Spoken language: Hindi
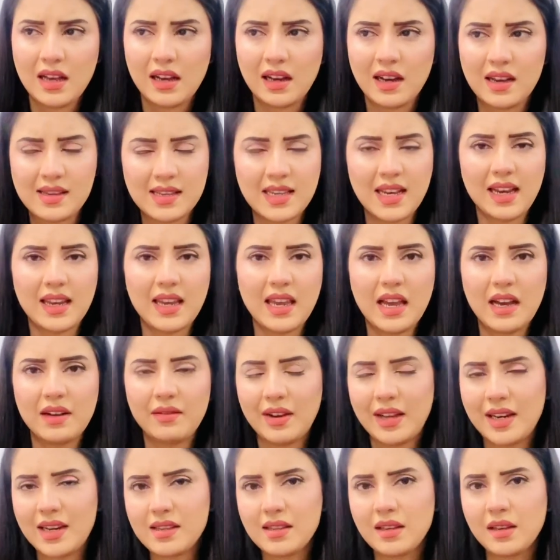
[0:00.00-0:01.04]
गज़ा के
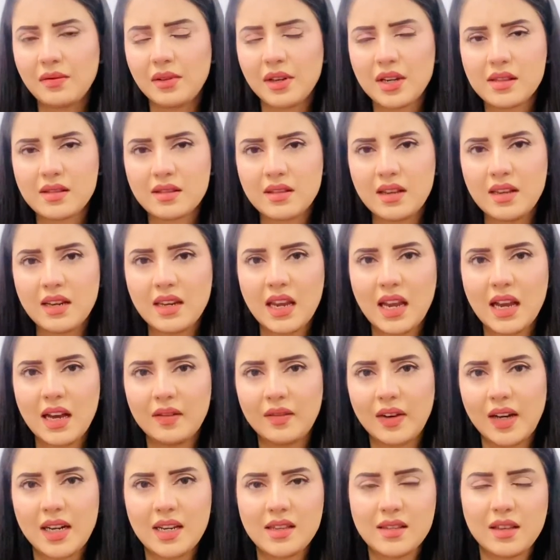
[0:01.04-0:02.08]
हवाले से फ़लस्तीन के
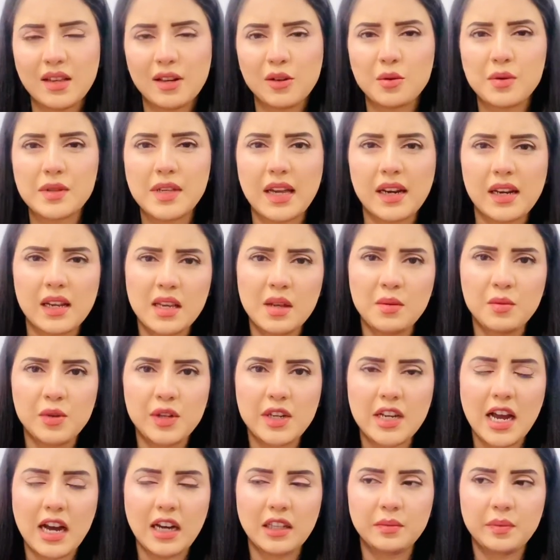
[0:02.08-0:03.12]
हवाले से रोज़ाना की
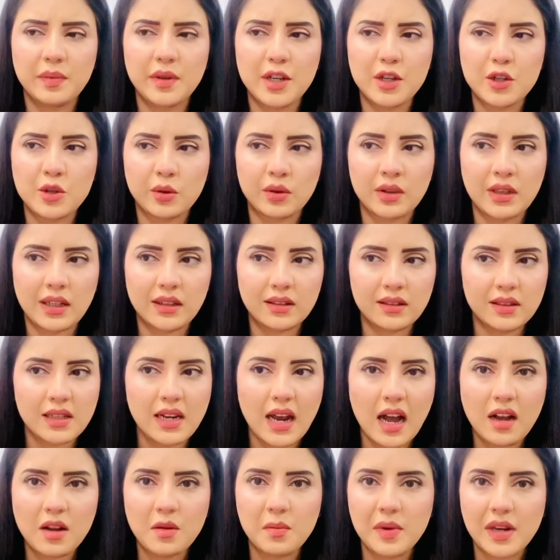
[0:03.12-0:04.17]
बुनियाद पर जो
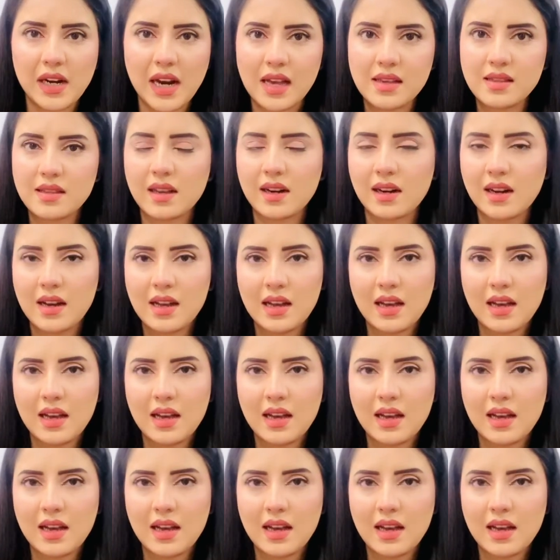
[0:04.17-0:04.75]
दर्दनाक मनाजर